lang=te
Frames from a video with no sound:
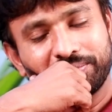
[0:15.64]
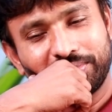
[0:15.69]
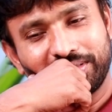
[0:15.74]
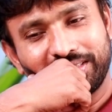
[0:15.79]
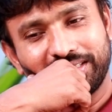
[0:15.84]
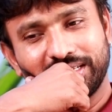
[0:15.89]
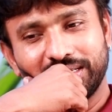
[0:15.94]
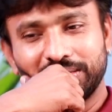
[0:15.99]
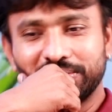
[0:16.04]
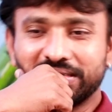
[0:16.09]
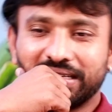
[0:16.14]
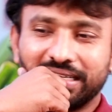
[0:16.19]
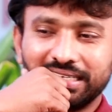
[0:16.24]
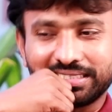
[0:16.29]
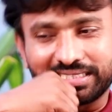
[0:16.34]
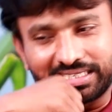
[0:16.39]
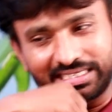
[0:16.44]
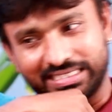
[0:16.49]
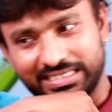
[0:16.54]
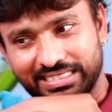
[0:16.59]
పదిహేను నిమిషాలు
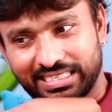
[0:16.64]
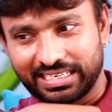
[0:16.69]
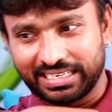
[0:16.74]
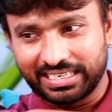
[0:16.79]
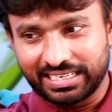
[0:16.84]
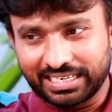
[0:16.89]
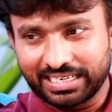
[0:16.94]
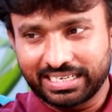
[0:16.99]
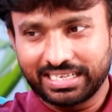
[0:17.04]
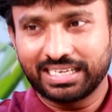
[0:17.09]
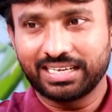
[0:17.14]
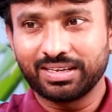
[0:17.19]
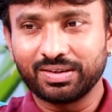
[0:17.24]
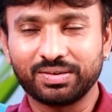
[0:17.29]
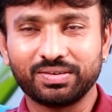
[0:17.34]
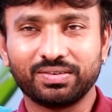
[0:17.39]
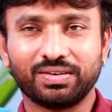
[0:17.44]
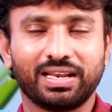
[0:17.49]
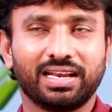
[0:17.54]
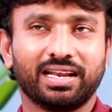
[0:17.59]
డిస్కషన్ జరిగినాక
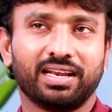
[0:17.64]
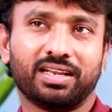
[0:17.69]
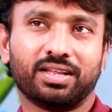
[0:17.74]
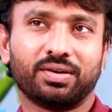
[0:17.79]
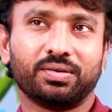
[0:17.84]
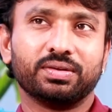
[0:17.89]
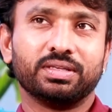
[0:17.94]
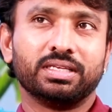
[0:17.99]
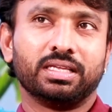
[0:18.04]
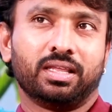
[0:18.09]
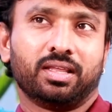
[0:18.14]
వాళ్ళు అన్నారు